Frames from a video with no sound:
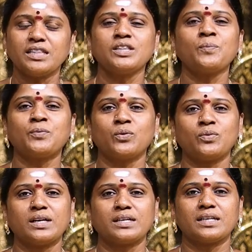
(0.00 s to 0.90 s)
இந்த
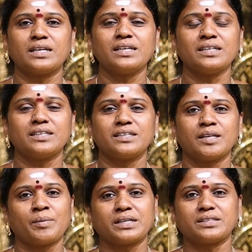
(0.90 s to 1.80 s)
பூவுலகில்
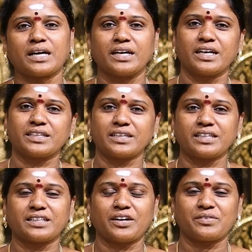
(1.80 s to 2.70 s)
நமக்கு
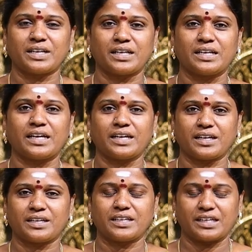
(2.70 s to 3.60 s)
தாயார்த்தே தேவையில்லை
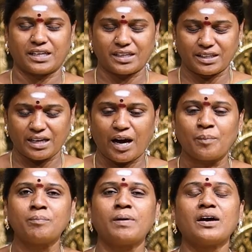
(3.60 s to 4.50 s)

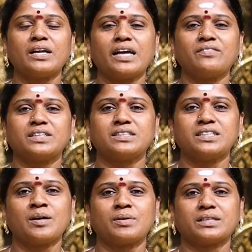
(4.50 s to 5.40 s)
அம்பாலே
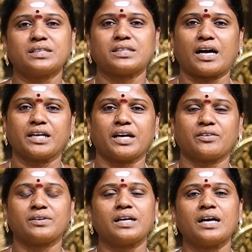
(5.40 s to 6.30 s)
வந்து நமக்கு
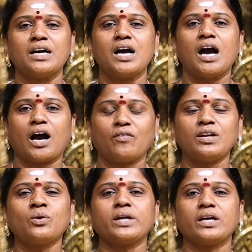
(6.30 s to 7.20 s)
தாயாவா
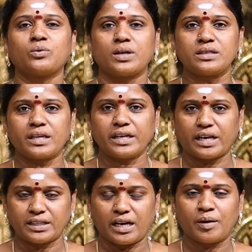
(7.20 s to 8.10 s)
அவளுடைய
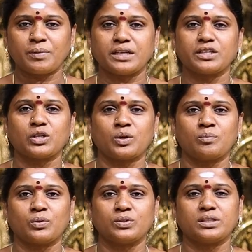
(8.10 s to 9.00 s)
குழந்தையா நாம
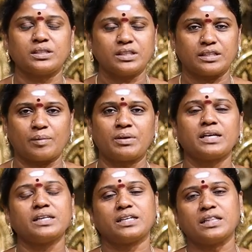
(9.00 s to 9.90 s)
இருக்கும்போது
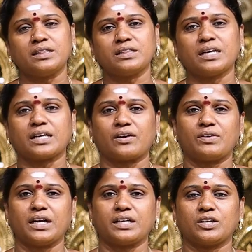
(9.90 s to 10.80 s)
நம்மளை எந்த
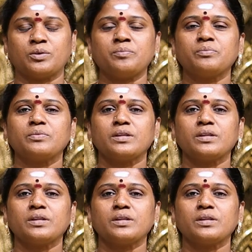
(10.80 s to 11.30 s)
கவலைகளும்